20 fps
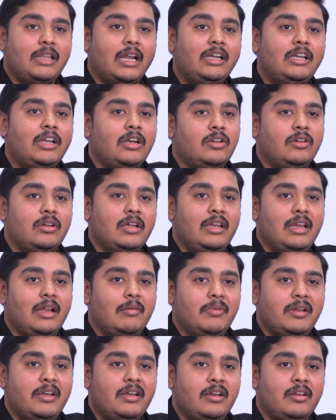தட்டணுக்கள்
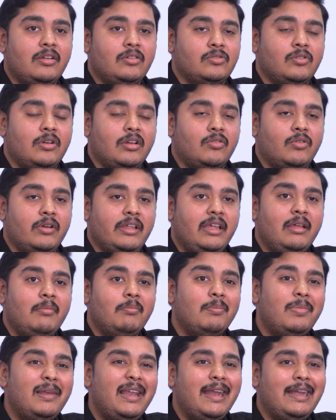அப்படின்றது சொல்லக்கூடிய
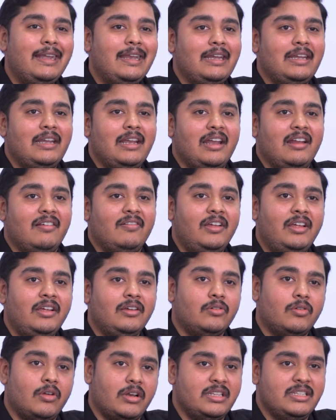பிளேட்டட் அளவு
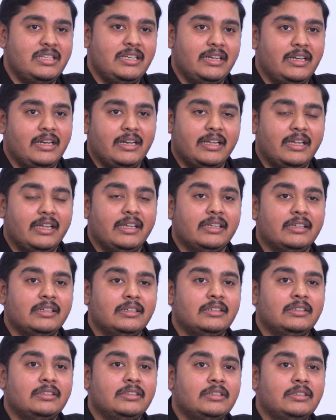குறைஞ்சிக்கிட்டு இருக்கு
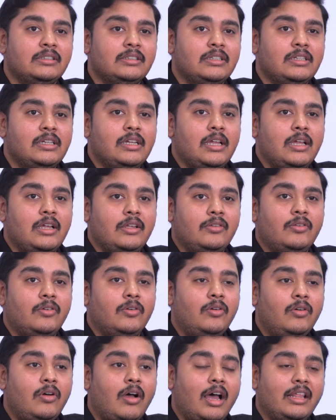ஸோ
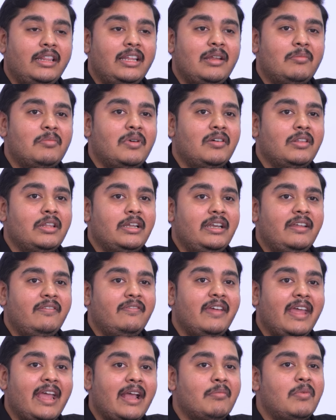அதை நம்ம வந்துட்டு
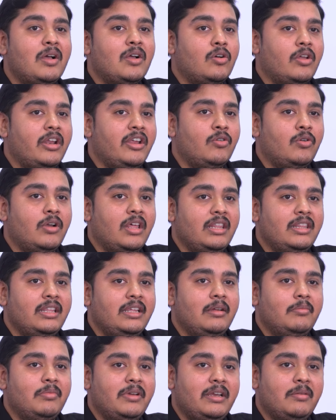வேகமாக குறையக்கூடாது
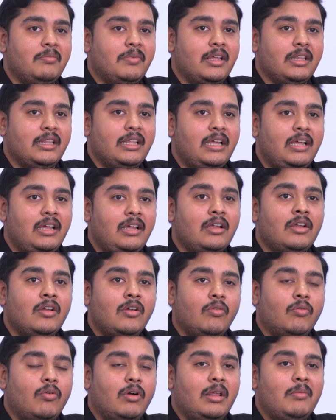அப்படின்னு பார்த்தா
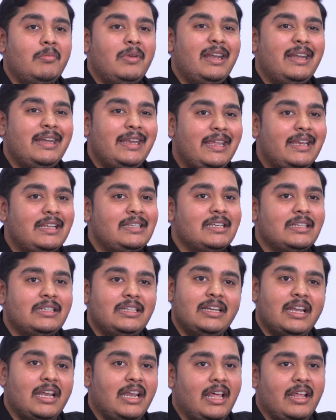உடம்புல நீர் சத்து
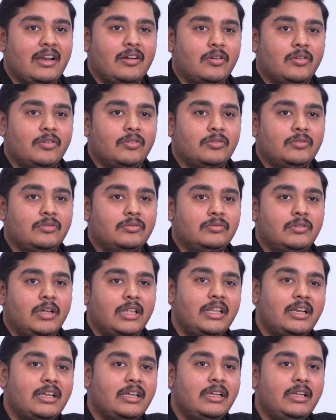நல்லா இருக்கணும்
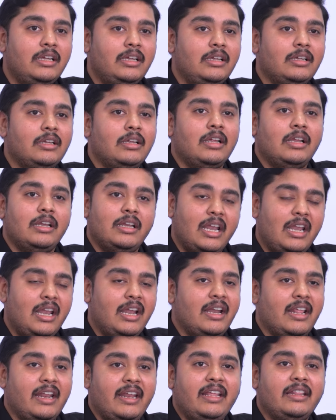அதற்கு நல்லா
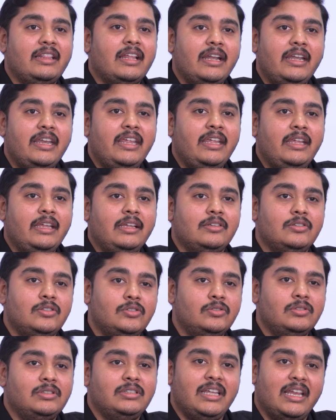நிறைய தண்ணி
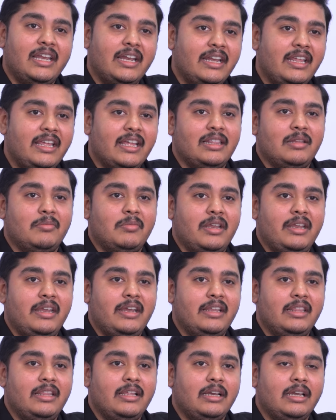ஜூஸ் இளநீ அந்த மாதிரி
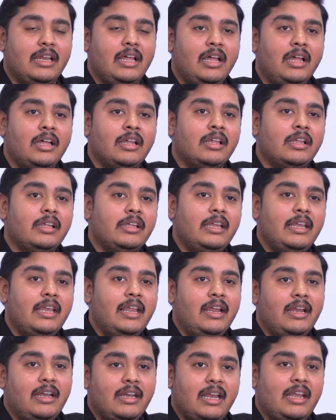எடுத்துக்கலாம் இல்லை
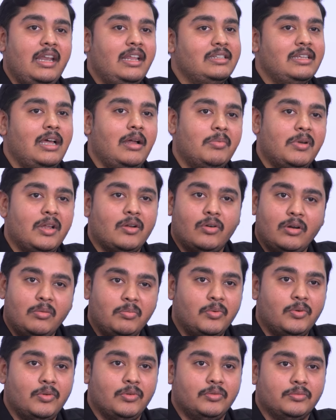நல்லா சாப்பிட்டா கூட
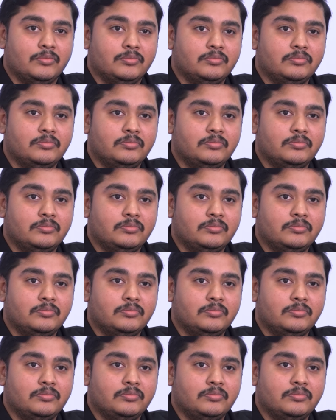போதும்